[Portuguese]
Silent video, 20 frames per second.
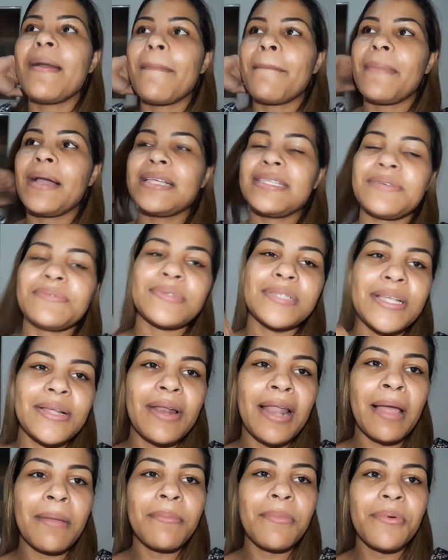Mas é um
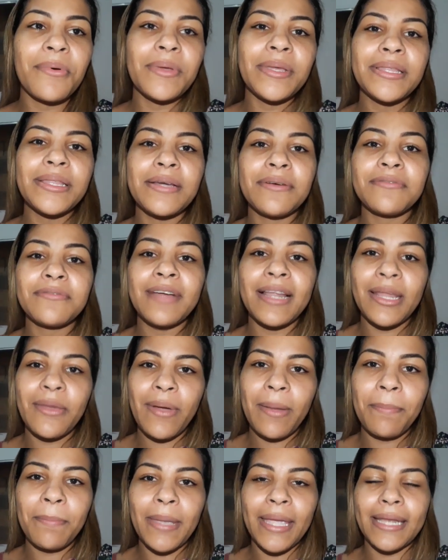celular bom, então valeu
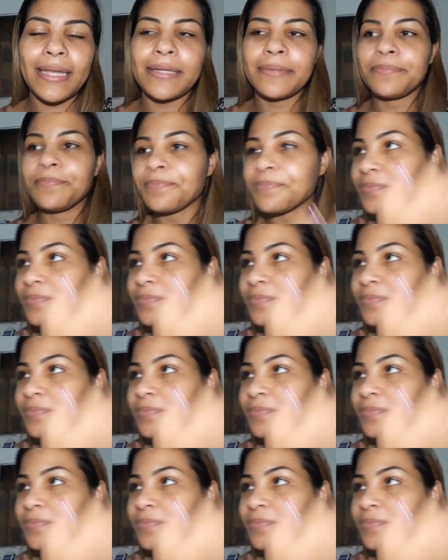a pena.